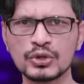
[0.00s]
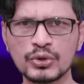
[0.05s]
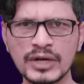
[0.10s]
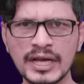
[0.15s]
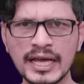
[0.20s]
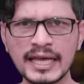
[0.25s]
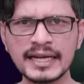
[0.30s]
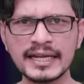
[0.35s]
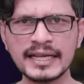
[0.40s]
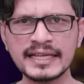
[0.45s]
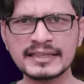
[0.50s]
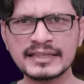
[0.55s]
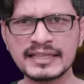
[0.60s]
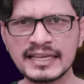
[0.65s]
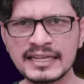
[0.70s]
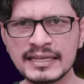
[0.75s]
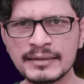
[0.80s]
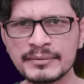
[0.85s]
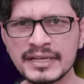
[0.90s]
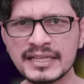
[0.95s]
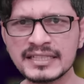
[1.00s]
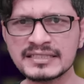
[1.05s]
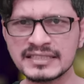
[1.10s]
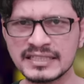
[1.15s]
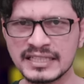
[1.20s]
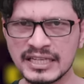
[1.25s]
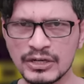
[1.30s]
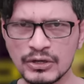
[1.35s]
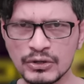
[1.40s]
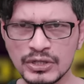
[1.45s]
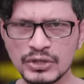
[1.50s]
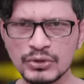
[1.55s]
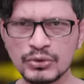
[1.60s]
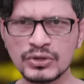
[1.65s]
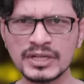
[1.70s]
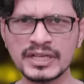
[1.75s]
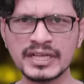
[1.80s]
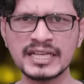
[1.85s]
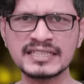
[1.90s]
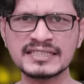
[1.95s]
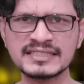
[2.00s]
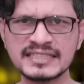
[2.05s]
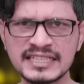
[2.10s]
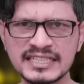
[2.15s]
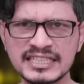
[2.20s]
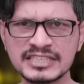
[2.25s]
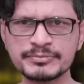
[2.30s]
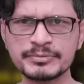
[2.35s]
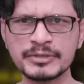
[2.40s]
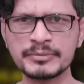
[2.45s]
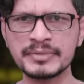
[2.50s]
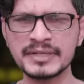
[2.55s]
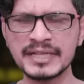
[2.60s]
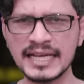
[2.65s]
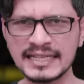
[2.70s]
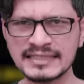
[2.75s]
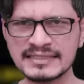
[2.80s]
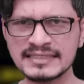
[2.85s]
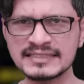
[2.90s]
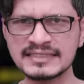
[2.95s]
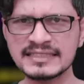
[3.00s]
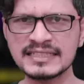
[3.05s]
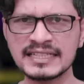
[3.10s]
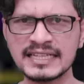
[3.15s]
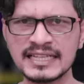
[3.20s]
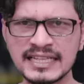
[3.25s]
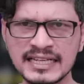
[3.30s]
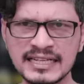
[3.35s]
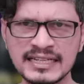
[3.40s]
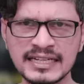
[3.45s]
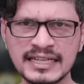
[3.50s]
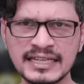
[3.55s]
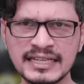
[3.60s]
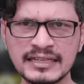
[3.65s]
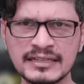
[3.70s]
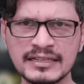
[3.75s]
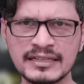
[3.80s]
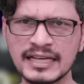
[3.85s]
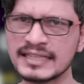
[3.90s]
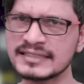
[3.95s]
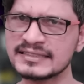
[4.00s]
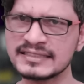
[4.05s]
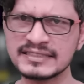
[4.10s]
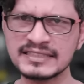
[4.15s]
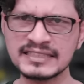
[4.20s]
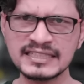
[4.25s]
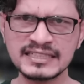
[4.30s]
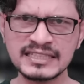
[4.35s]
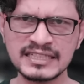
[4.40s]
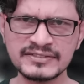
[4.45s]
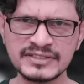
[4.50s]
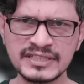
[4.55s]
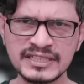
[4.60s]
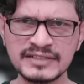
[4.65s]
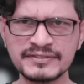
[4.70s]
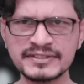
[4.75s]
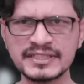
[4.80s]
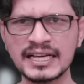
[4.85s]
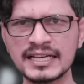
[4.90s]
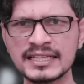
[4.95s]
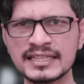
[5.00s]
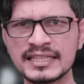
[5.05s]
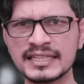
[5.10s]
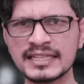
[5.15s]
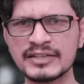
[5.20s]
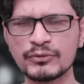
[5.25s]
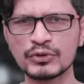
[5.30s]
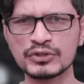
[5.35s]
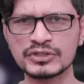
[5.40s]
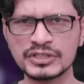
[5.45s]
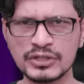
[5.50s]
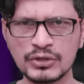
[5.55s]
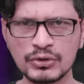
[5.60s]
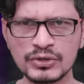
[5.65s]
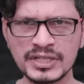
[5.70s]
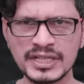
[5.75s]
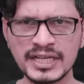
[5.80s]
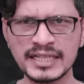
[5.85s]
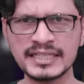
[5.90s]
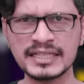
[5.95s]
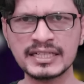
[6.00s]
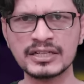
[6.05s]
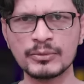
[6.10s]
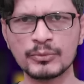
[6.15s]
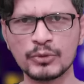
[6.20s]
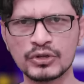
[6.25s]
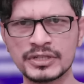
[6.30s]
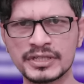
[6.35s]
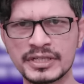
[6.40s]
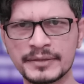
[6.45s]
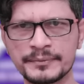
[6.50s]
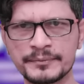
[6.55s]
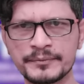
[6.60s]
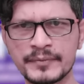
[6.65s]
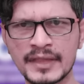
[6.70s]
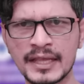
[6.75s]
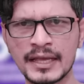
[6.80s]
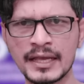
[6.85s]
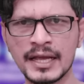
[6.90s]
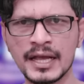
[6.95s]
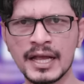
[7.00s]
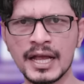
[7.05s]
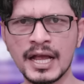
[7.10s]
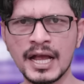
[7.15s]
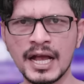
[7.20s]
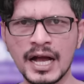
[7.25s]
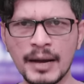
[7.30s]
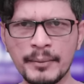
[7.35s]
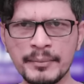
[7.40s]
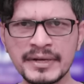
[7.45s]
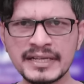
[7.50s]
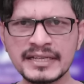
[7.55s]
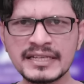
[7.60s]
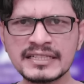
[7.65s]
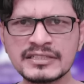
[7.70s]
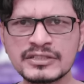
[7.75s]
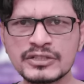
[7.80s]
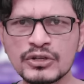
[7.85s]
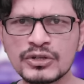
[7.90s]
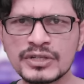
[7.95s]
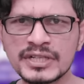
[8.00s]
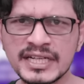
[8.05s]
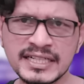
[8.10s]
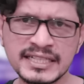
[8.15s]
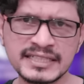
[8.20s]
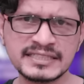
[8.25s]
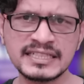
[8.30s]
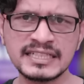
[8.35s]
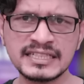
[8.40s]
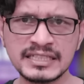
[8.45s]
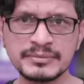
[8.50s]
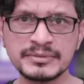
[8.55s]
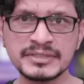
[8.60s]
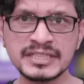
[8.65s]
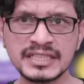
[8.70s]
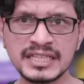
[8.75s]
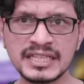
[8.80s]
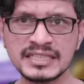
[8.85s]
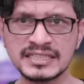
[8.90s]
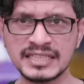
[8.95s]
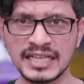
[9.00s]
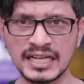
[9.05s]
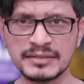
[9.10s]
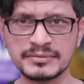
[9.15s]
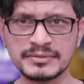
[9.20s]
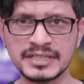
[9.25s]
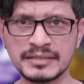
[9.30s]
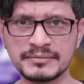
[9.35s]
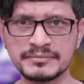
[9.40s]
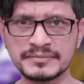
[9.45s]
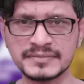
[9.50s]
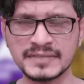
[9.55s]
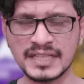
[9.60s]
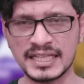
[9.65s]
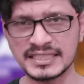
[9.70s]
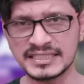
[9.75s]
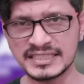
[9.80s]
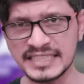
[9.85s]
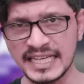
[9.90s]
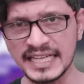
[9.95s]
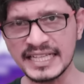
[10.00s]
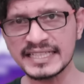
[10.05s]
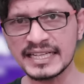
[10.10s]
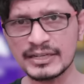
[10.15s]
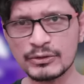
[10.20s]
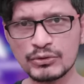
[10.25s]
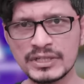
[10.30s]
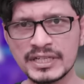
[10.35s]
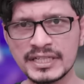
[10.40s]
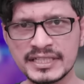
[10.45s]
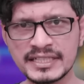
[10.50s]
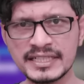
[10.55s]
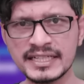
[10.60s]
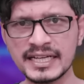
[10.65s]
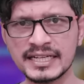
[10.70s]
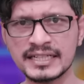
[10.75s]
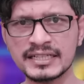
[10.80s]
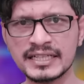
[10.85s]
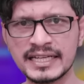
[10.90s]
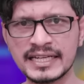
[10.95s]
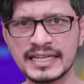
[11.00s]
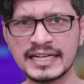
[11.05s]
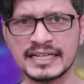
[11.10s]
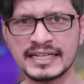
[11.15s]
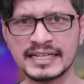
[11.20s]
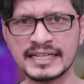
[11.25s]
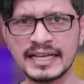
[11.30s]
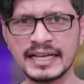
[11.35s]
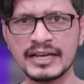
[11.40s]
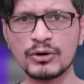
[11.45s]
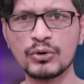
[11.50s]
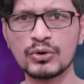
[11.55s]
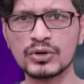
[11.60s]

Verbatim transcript: तो खैर इथेरियम के सिक्योरिटी होने के स्टेटस पर भी एसईसी क्लियर e नहीं एसईसी e की तरफ से ये वजाहत नहीं कि वो सिक्योरिटी है या कमोडिटी अमेरिकी सिक्योरिटी एंड एक्सचेंज कमीशन की जानव से ये रेगुलेटरी अनकलैरिटी है